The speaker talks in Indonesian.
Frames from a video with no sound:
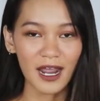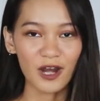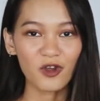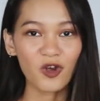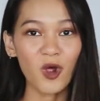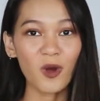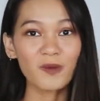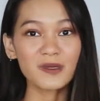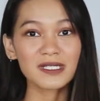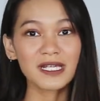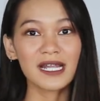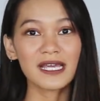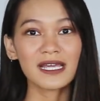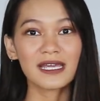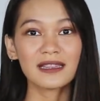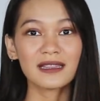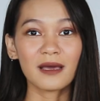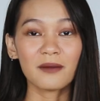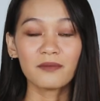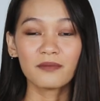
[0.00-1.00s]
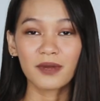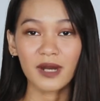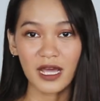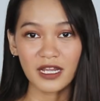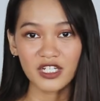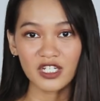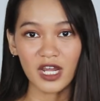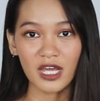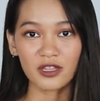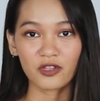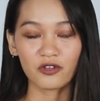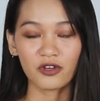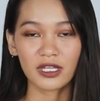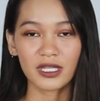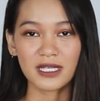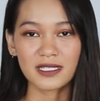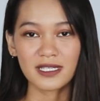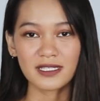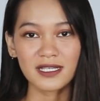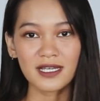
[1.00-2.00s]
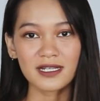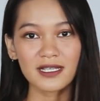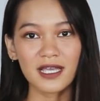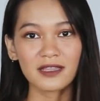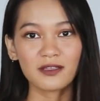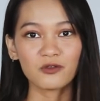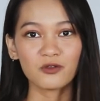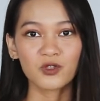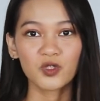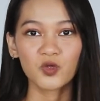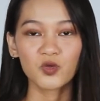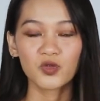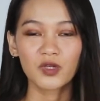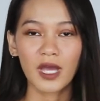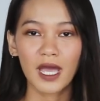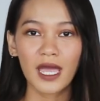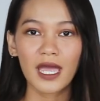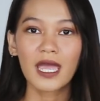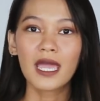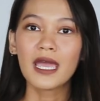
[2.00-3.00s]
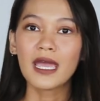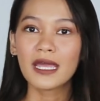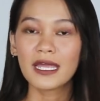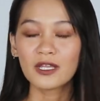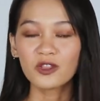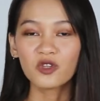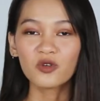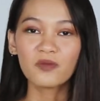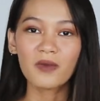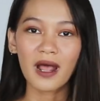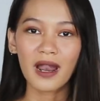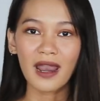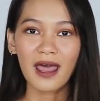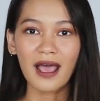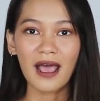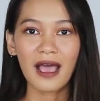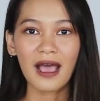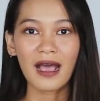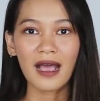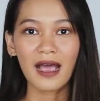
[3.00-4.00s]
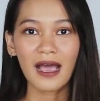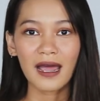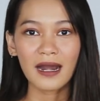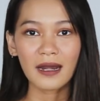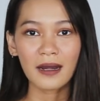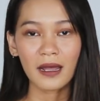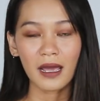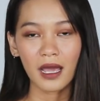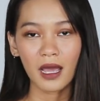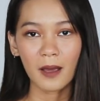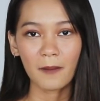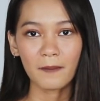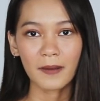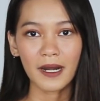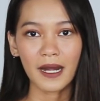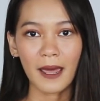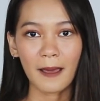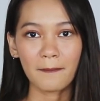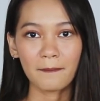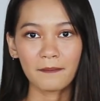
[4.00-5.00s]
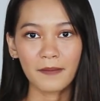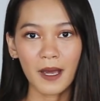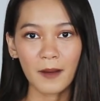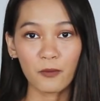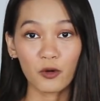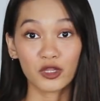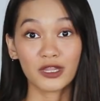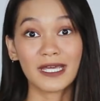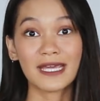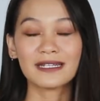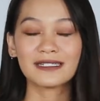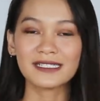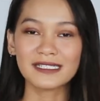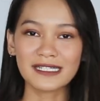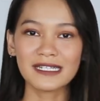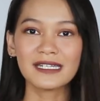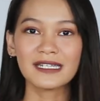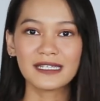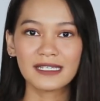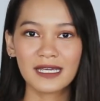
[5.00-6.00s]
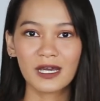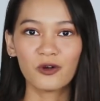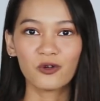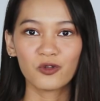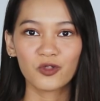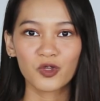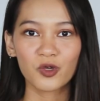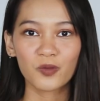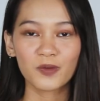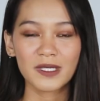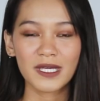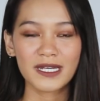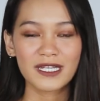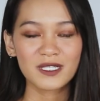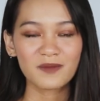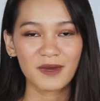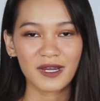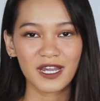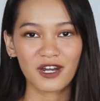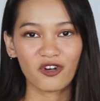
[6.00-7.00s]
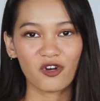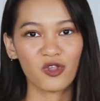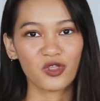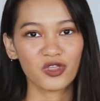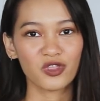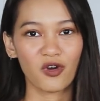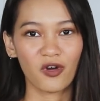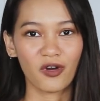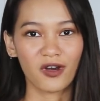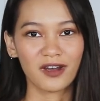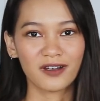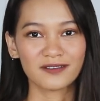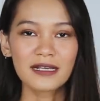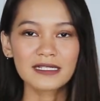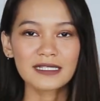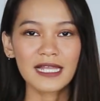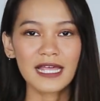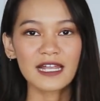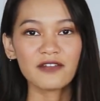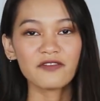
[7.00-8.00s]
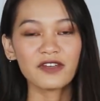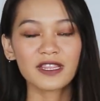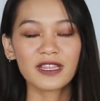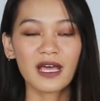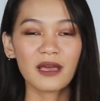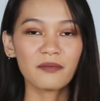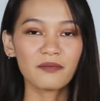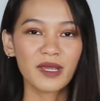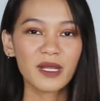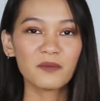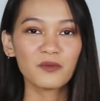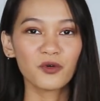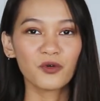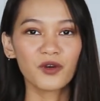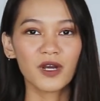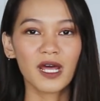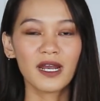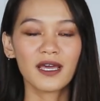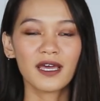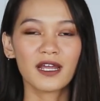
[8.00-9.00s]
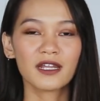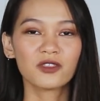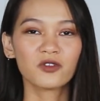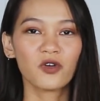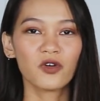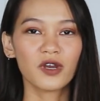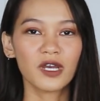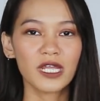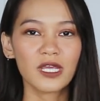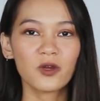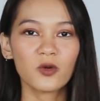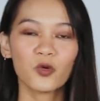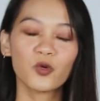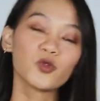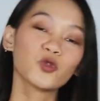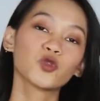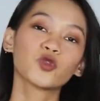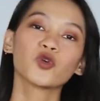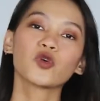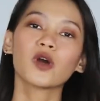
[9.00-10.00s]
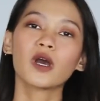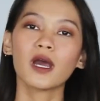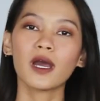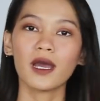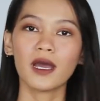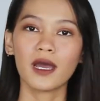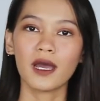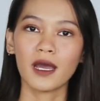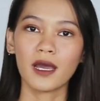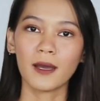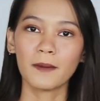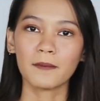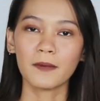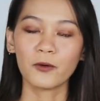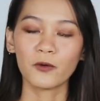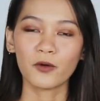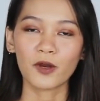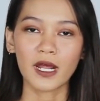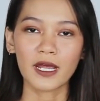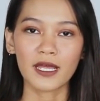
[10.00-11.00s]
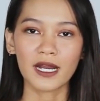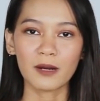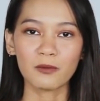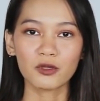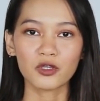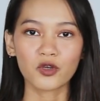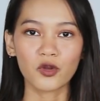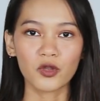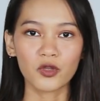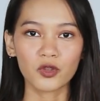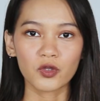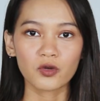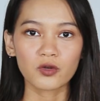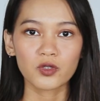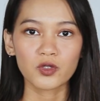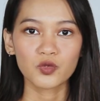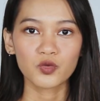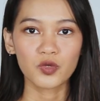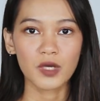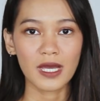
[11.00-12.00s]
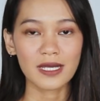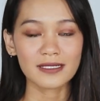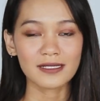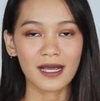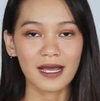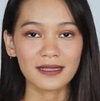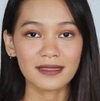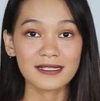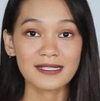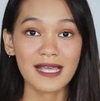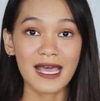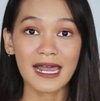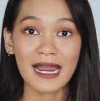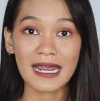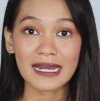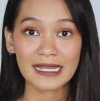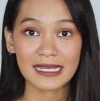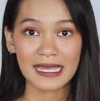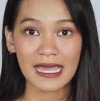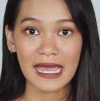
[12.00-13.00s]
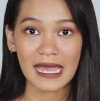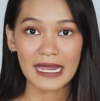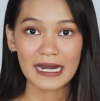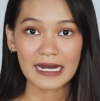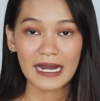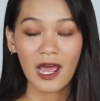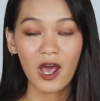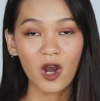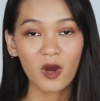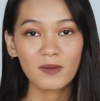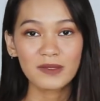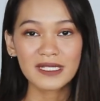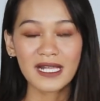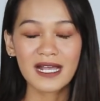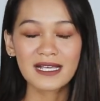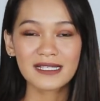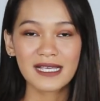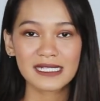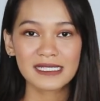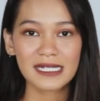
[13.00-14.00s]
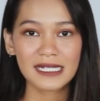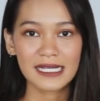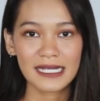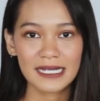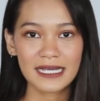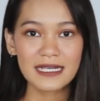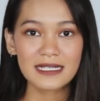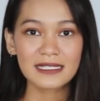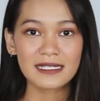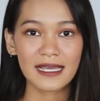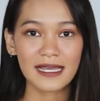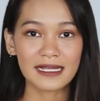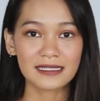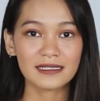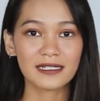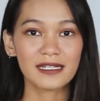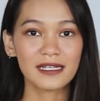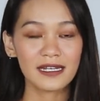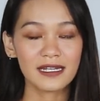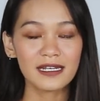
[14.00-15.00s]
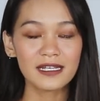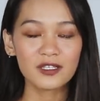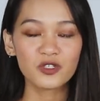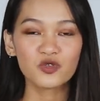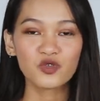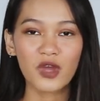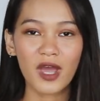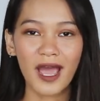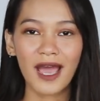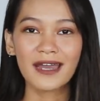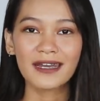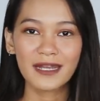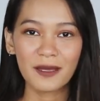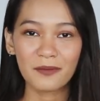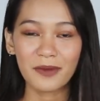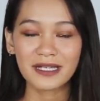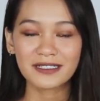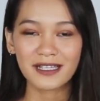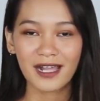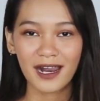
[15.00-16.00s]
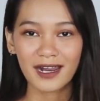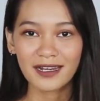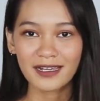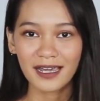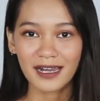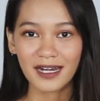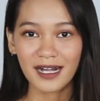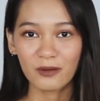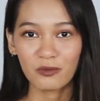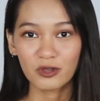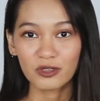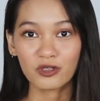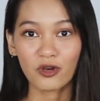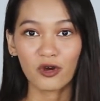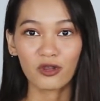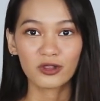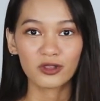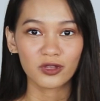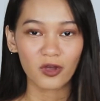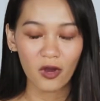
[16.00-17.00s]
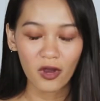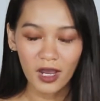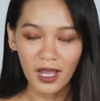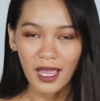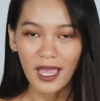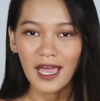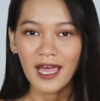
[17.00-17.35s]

Lalu kalau misalnya kita brush atau kita sisir saat itu juga, itu malah akan eh, menambah potensi dia untuk jadi semakin rontok. Selain vitamin, penggunaan hair tonic untuk uh, mengurangi rambut rontok juga sangat disarankan. Nah, kalau misalnya saya sendiri, saya sendiri ini juga ada masalah dengan rambut rontok.